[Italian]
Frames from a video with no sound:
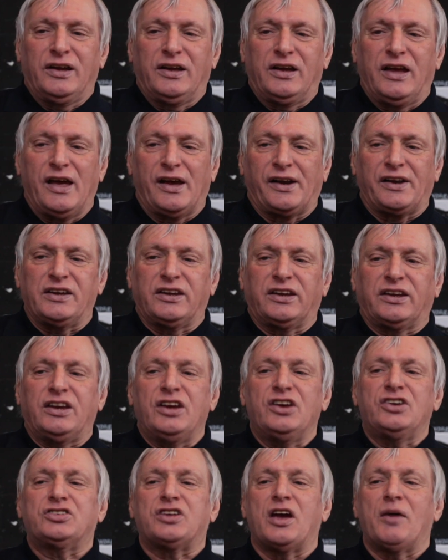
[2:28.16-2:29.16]
che
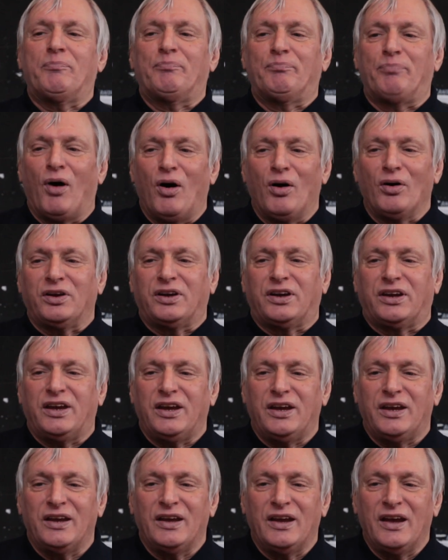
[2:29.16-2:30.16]
arricchisce
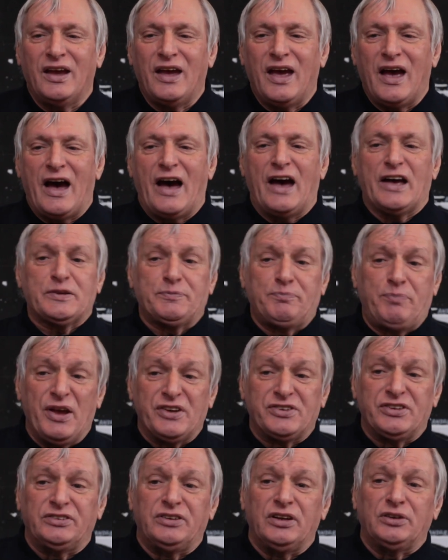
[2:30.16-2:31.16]
pochi a
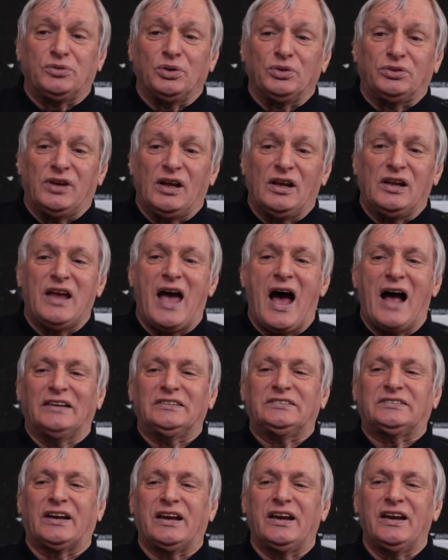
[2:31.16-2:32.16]
spese di tutti gli
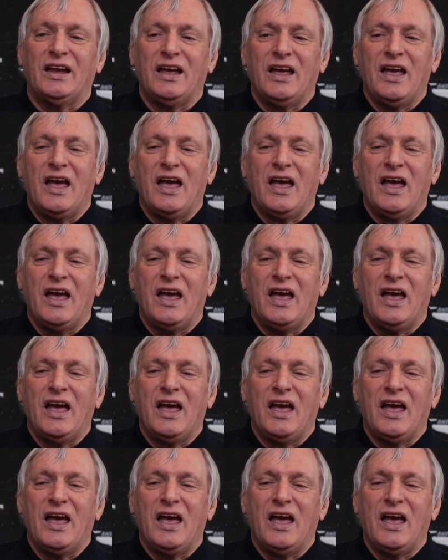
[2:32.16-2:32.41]
altri,